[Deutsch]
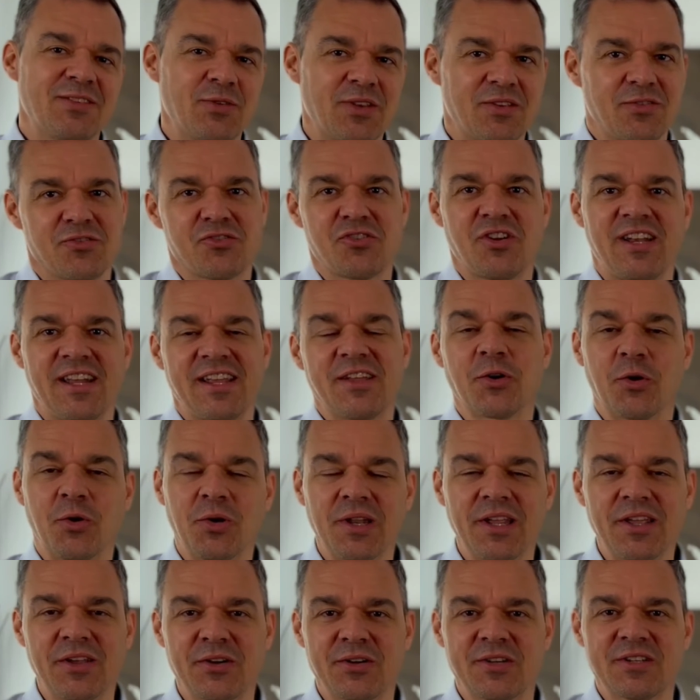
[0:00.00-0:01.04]
wenn du jetzt wahrscheinlich
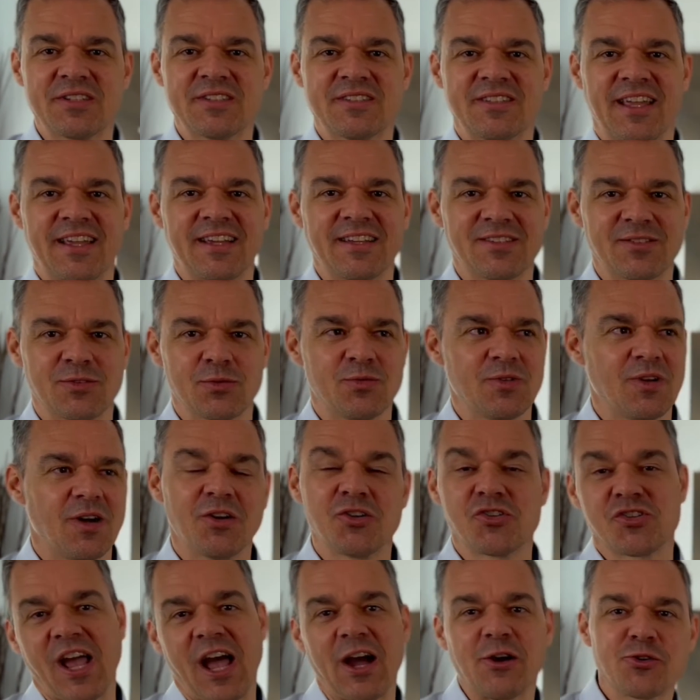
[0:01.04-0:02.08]
Rolle hörst, denkst du
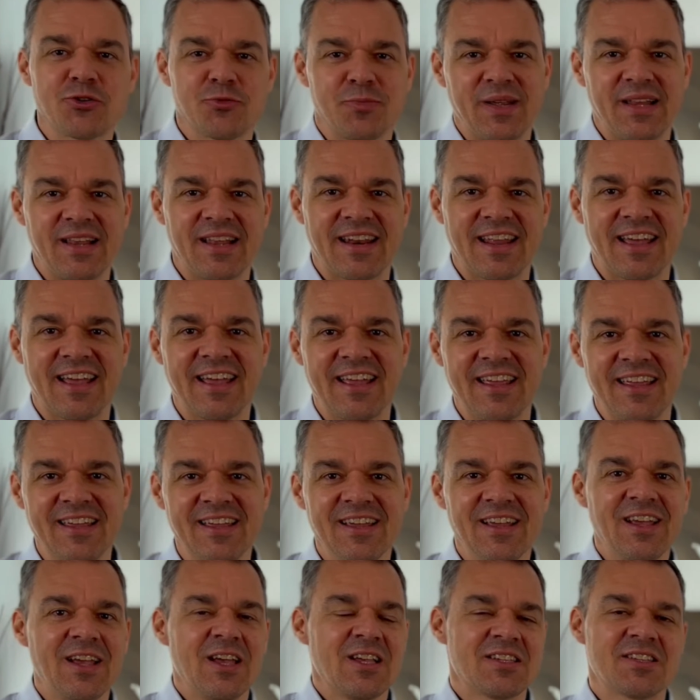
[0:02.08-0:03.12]
an Schauspielerei,